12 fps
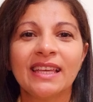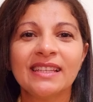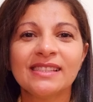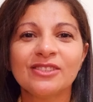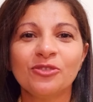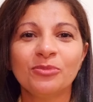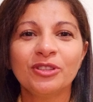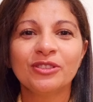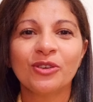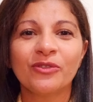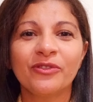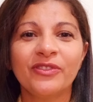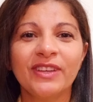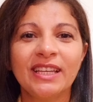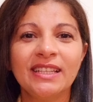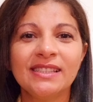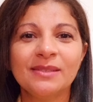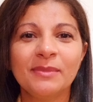Estou muito
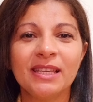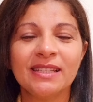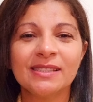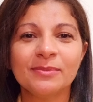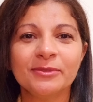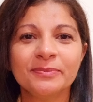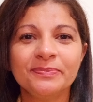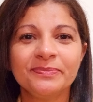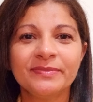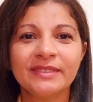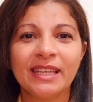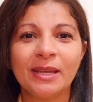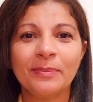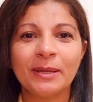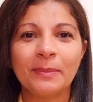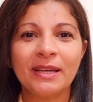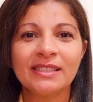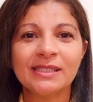feliz mesmo né,
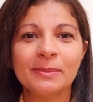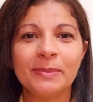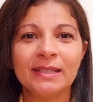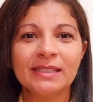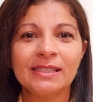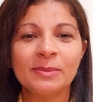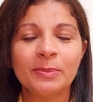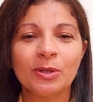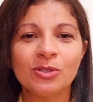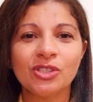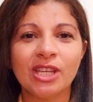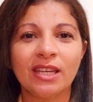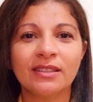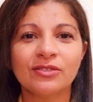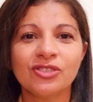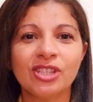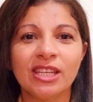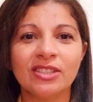para participar desse projeto,
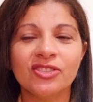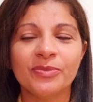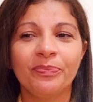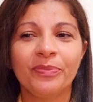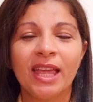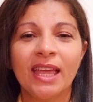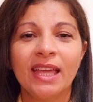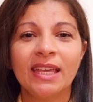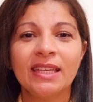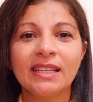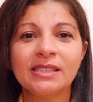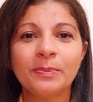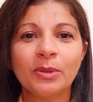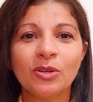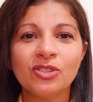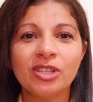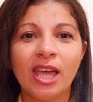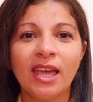gente. E esse
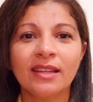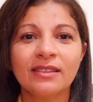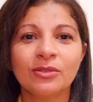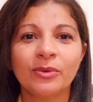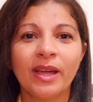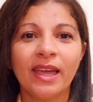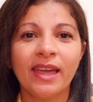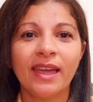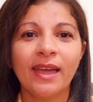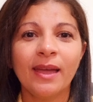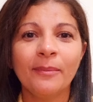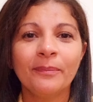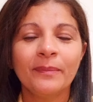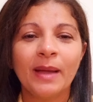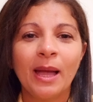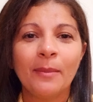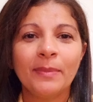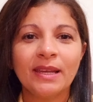projeto é
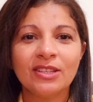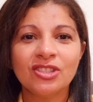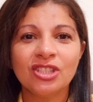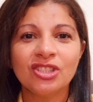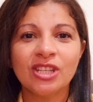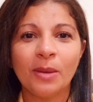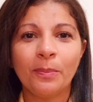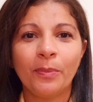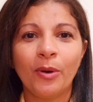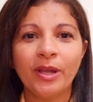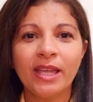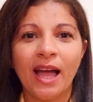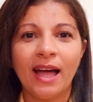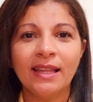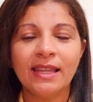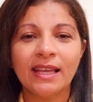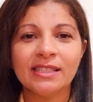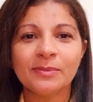para a gente apoiar
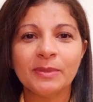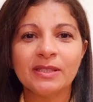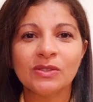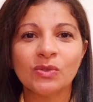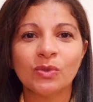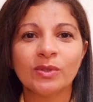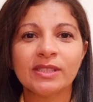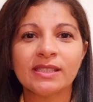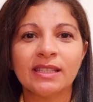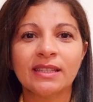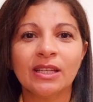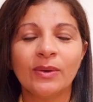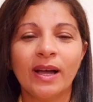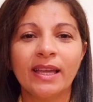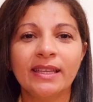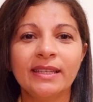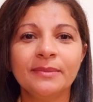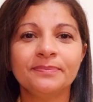né, as pessoas que estão
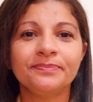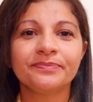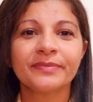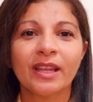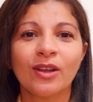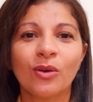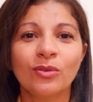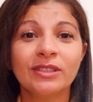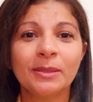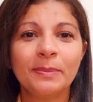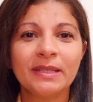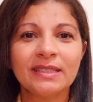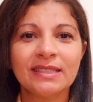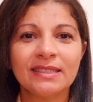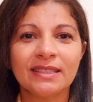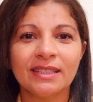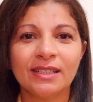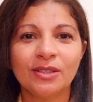aí com
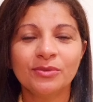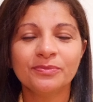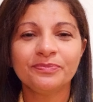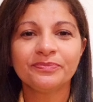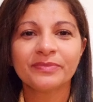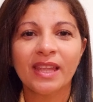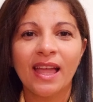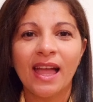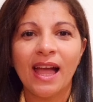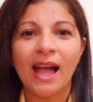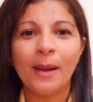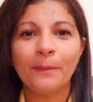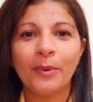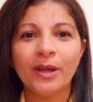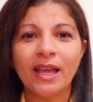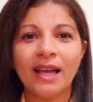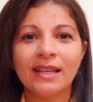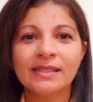depressão,
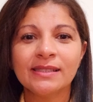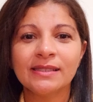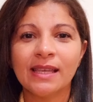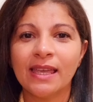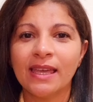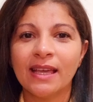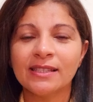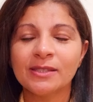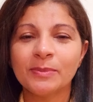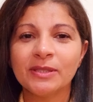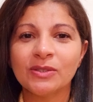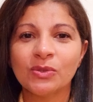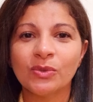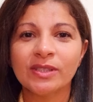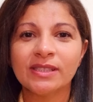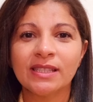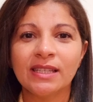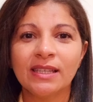apoiar as, é, as
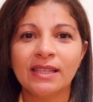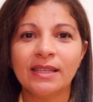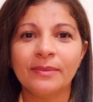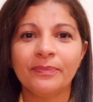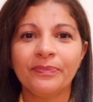pessoas que